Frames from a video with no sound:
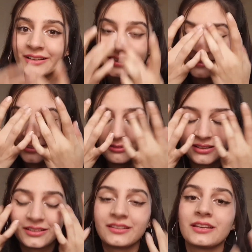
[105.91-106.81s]
Que sí,
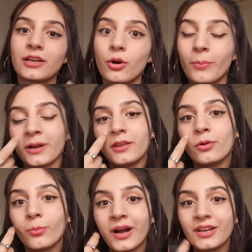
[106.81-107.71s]
vas a tener que compartir
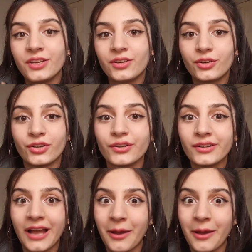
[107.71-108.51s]
un baño con